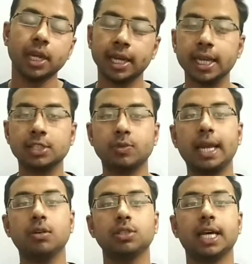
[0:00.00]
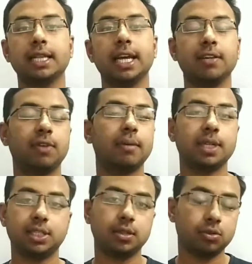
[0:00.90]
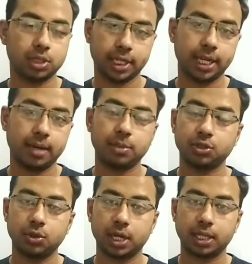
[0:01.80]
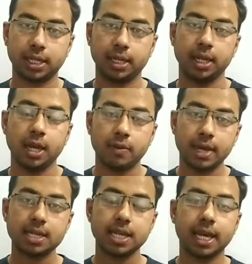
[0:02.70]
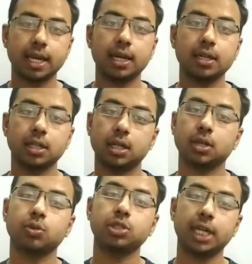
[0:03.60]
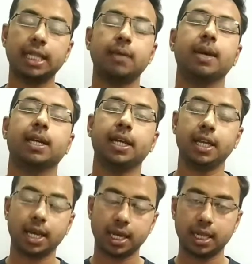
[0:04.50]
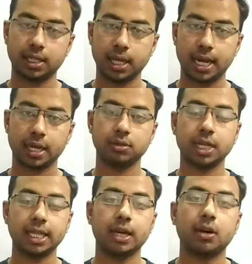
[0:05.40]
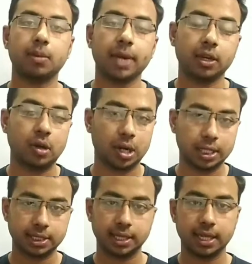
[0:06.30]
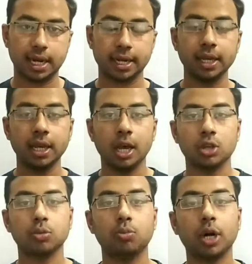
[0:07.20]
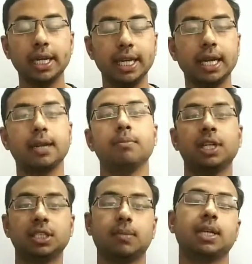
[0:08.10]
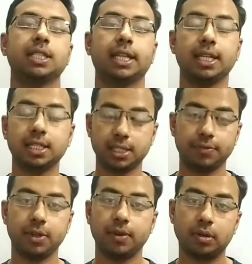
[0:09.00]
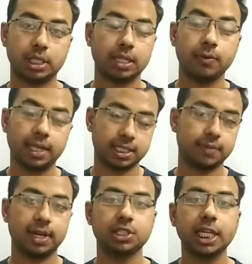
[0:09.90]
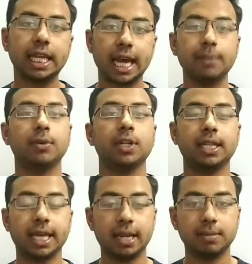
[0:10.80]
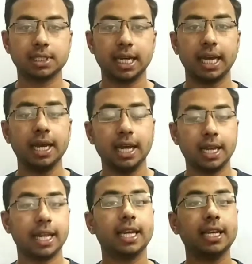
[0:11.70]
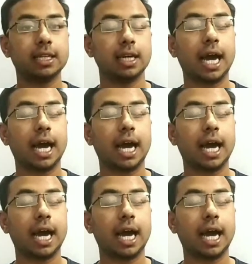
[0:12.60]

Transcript: एरिया स्वेल हो जाता है इन्फ्लामेशन उस एरिया पे शो करता है वैसे ही अगर कुछ ज़्यादा बैक्टीरिया अगर अंदर आ गए ज़्यादा माइक्रो ऑर्गेनिज अंदर आ गए तो बॉडी का टेम्परेचर बढ़ जाता है जिससे फीवर हो जाता है वैसे फंक्शन ही हाइपोथैलेमस का है लेकिन